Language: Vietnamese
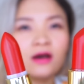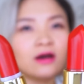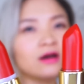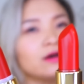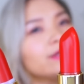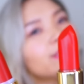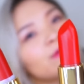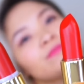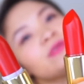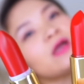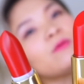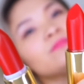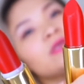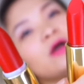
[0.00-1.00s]
hơi giống
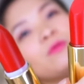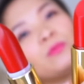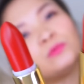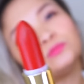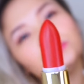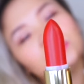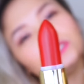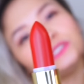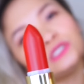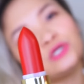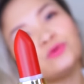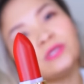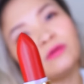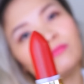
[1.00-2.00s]
giống nhau một tí
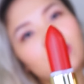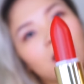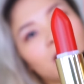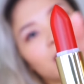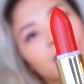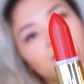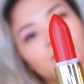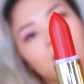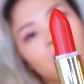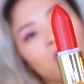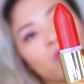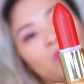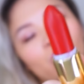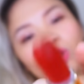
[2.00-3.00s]
xíu Nhưng mà cái
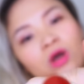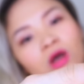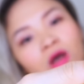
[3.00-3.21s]
màu